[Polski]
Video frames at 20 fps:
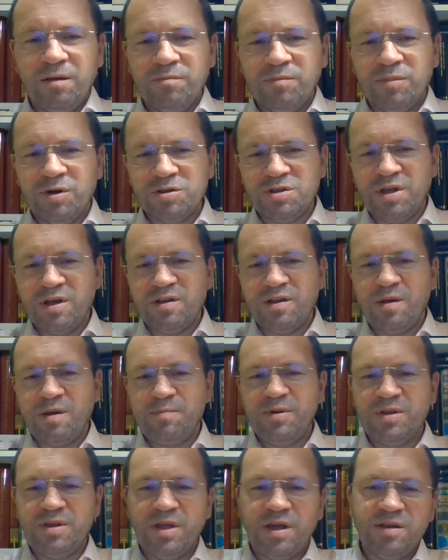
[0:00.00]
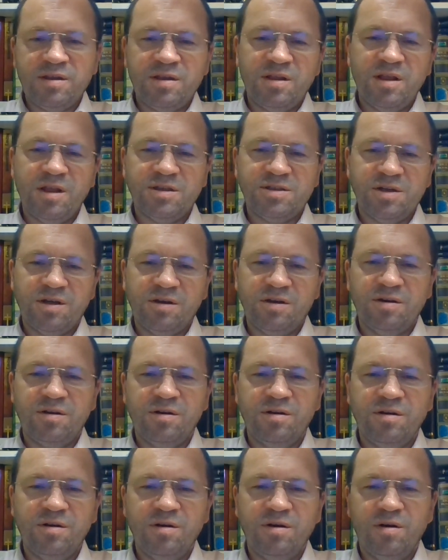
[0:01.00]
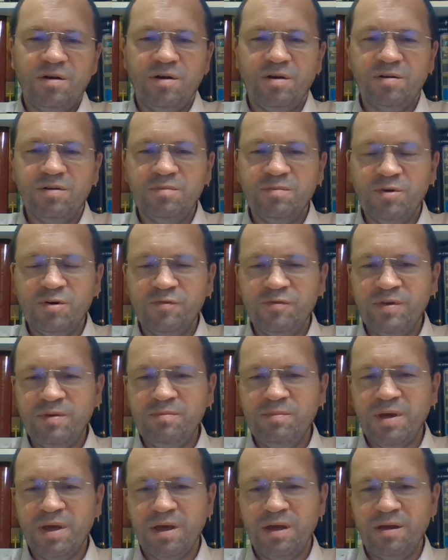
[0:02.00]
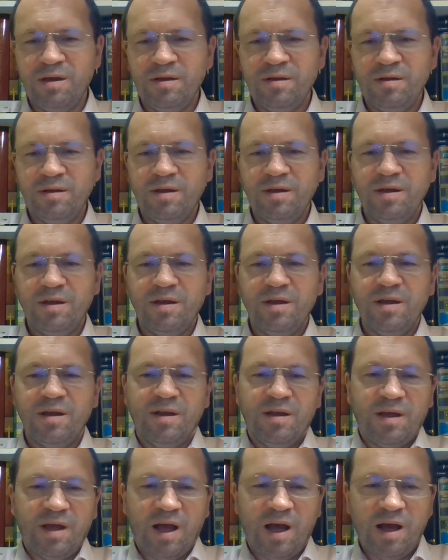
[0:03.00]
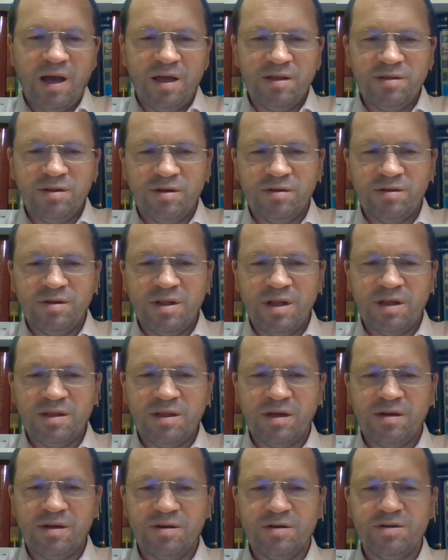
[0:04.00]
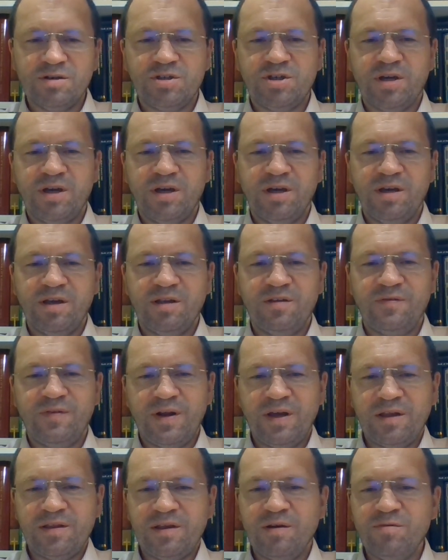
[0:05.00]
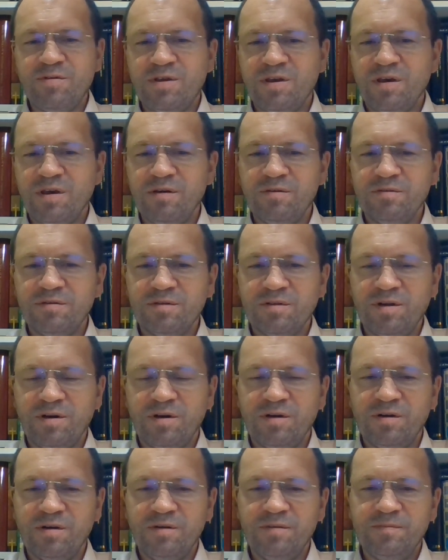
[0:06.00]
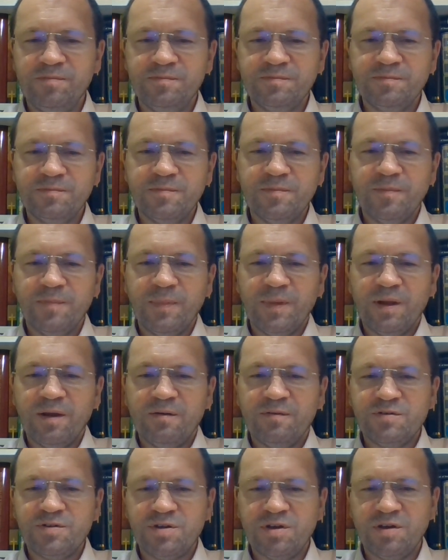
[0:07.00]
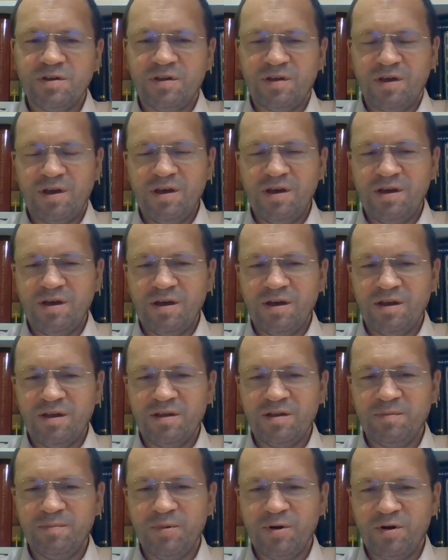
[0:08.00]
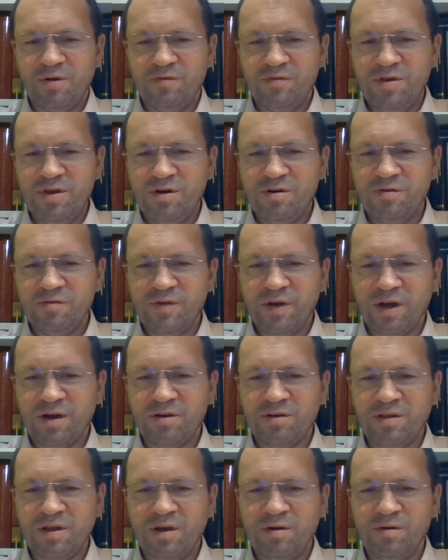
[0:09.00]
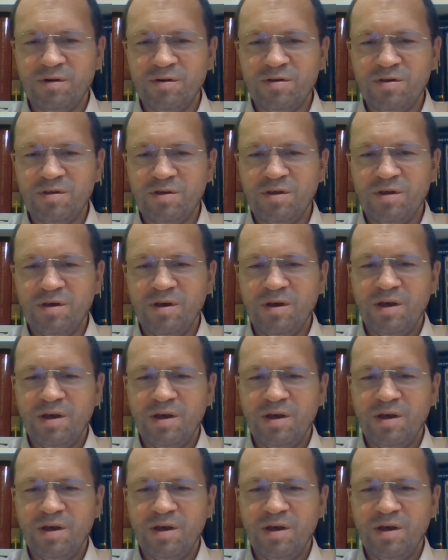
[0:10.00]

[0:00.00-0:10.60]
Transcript: Można zapytać, dlaczego on mówi my, Ano dlatego, że zwracał się do wszystkich zborowników jako całości.